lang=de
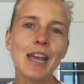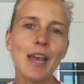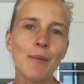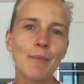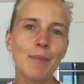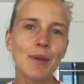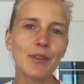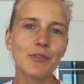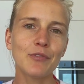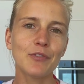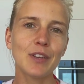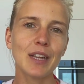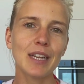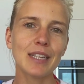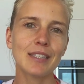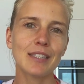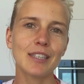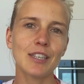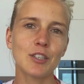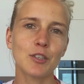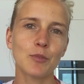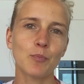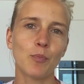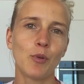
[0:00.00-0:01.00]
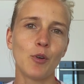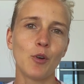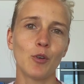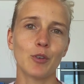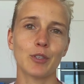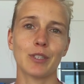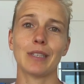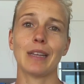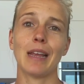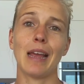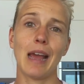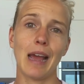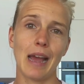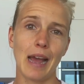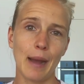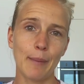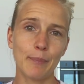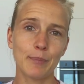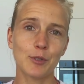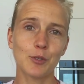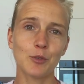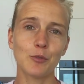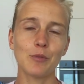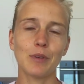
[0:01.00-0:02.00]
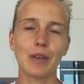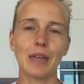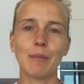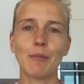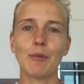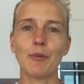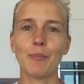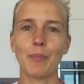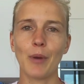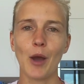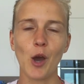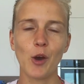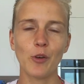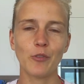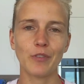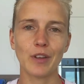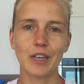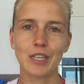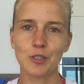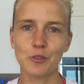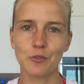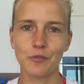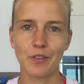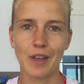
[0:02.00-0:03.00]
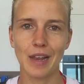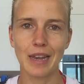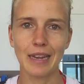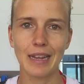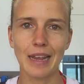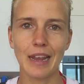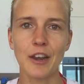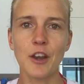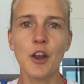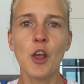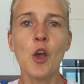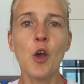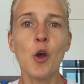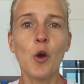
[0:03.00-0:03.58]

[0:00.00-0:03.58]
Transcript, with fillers: mit 40 plus abzunehmen, Bauchfett zu verlieren